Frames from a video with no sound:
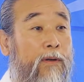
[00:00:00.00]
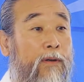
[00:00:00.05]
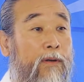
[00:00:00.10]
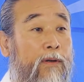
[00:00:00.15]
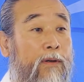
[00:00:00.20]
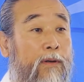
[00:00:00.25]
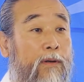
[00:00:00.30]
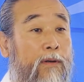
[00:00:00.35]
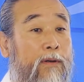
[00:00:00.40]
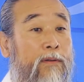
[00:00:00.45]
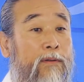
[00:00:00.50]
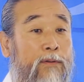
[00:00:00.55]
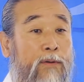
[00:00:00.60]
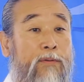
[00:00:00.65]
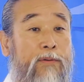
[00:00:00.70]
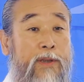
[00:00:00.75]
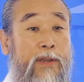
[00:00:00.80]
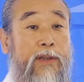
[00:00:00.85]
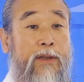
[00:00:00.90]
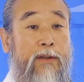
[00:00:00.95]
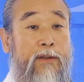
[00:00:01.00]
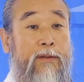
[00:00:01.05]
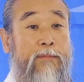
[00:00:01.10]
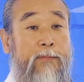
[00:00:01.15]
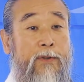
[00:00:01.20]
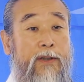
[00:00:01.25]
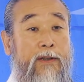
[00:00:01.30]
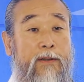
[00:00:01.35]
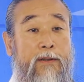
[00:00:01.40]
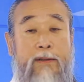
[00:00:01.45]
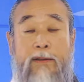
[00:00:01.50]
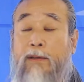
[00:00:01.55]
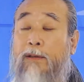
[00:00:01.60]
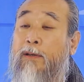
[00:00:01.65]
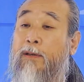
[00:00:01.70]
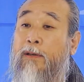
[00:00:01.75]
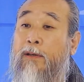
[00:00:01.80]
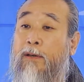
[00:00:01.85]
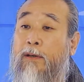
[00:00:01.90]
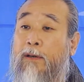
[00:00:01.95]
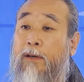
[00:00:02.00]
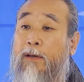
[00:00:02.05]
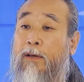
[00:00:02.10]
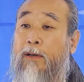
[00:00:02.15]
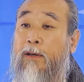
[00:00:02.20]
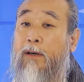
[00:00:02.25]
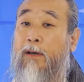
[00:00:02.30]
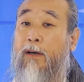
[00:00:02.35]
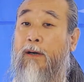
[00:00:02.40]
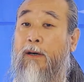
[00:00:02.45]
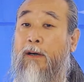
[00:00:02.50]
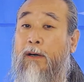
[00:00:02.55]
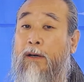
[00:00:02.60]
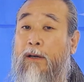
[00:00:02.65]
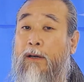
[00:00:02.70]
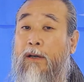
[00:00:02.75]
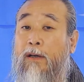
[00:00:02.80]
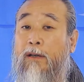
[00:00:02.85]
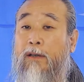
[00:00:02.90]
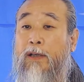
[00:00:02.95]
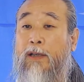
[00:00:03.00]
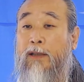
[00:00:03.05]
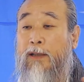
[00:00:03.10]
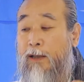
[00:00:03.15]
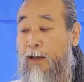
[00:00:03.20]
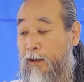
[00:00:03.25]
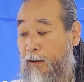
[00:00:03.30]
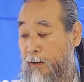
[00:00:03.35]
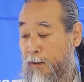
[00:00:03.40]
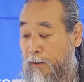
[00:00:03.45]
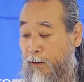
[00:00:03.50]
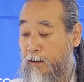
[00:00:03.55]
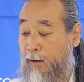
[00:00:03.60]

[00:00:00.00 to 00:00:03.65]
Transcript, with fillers: 어, 이렇게 어, 되는 겁니다. 어, 어 그러니까